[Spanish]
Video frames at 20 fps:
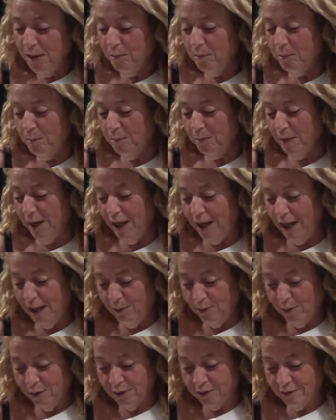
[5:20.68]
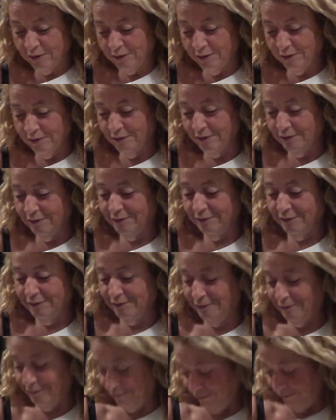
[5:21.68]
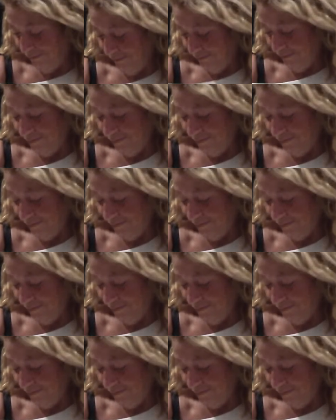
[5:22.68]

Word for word: Mi libro. Tu libro,